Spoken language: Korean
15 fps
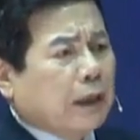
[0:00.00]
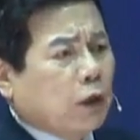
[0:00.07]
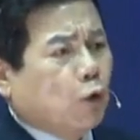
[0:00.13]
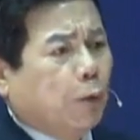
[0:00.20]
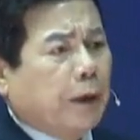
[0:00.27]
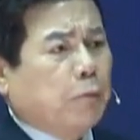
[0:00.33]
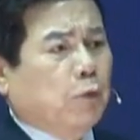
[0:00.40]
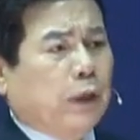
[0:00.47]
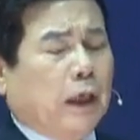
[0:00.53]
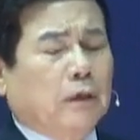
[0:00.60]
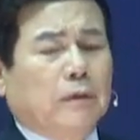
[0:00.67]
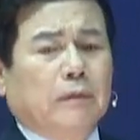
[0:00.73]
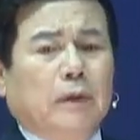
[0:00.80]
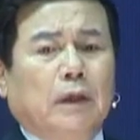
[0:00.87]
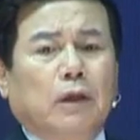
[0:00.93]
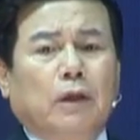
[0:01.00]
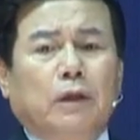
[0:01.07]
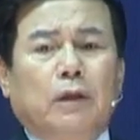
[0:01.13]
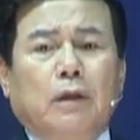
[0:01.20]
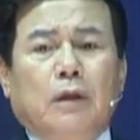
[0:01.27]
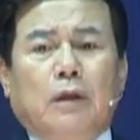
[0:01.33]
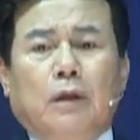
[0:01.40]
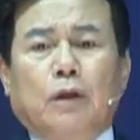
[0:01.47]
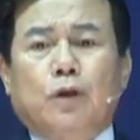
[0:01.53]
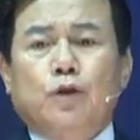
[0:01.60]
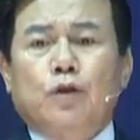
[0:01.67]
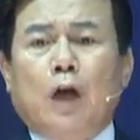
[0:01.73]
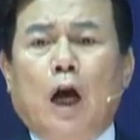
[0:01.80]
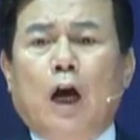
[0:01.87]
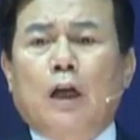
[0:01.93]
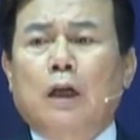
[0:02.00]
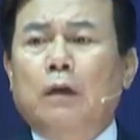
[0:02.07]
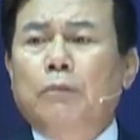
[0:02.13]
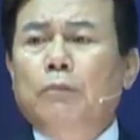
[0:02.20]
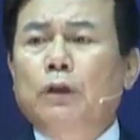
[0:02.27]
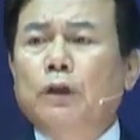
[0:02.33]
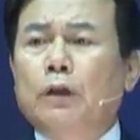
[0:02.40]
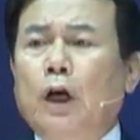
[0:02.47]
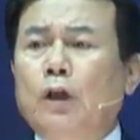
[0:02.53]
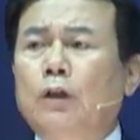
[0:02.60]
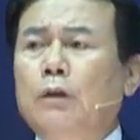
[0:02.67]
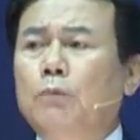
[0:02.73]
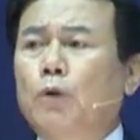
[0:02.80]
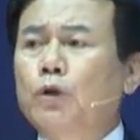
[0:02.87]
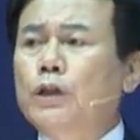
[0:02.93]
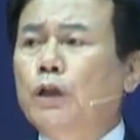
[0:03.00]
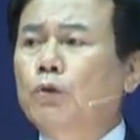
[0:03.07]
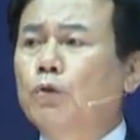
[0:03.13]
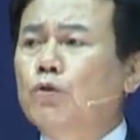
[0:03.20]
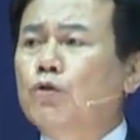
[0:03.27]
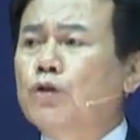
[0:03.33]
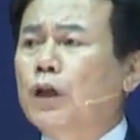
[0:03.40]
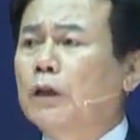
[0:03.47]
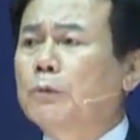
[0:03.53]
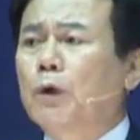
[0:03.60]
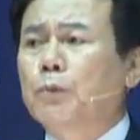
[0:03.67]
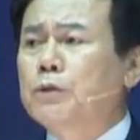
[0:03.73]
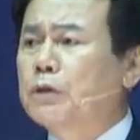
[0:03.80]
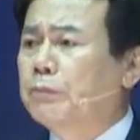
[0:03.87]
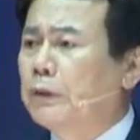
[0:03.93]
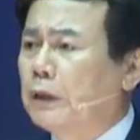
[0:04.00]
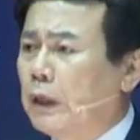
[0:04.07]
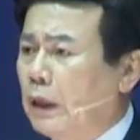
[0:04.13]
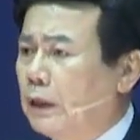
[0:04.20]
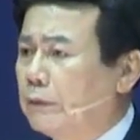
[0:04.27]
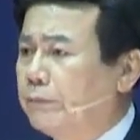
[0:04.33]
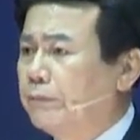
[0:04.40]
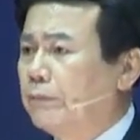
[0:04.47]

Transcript: 이 고백보다는 사람이 나를 못에 누줄 사람이 없습니다.